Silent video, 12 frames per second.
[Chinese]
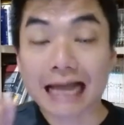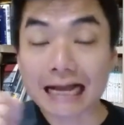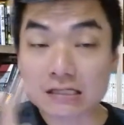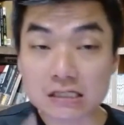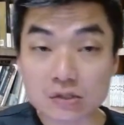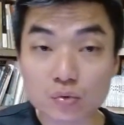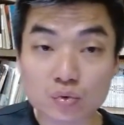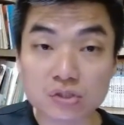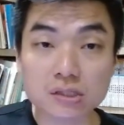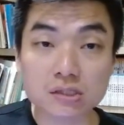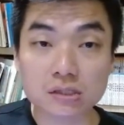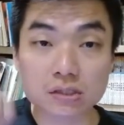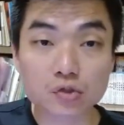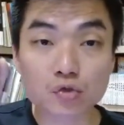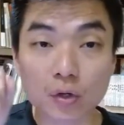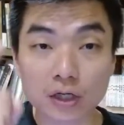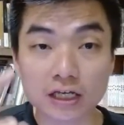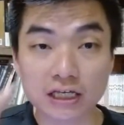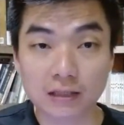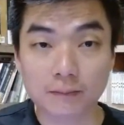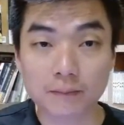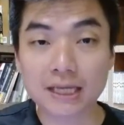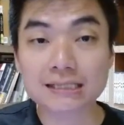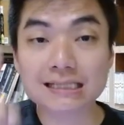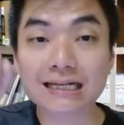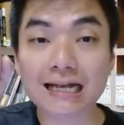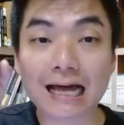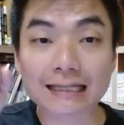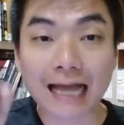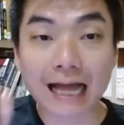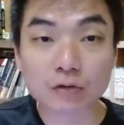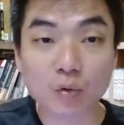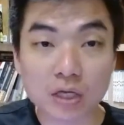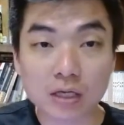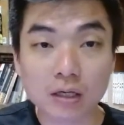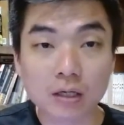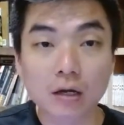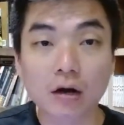当时吴慈慈是做了影片，是拉大队，